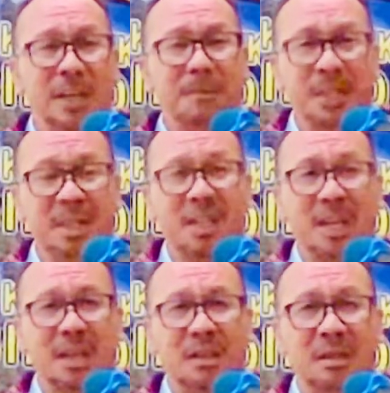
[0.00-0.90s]
misa,
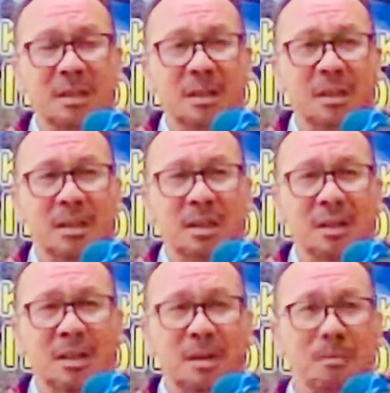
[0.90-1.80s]

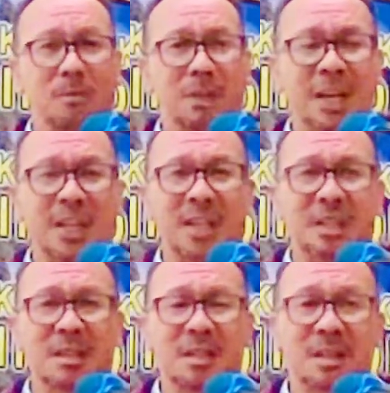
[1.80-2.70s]
mulai
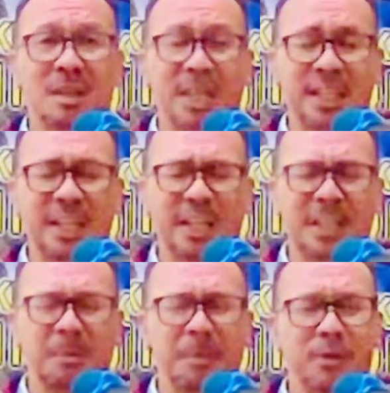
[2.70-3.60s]
ketika kita
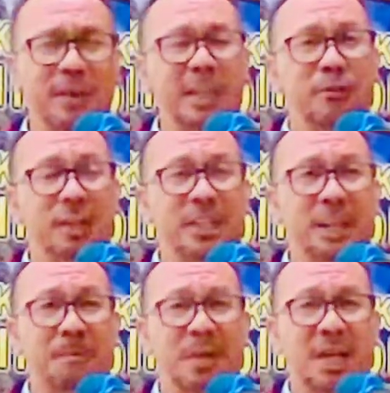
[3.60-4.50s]
memasuki liturgi
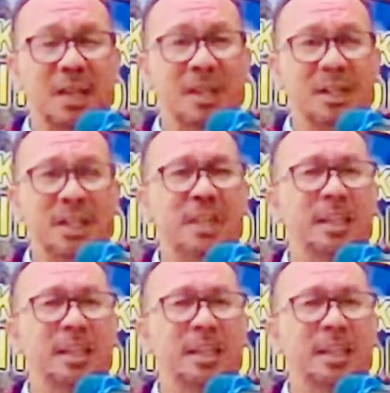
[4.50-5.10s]
sabda, kita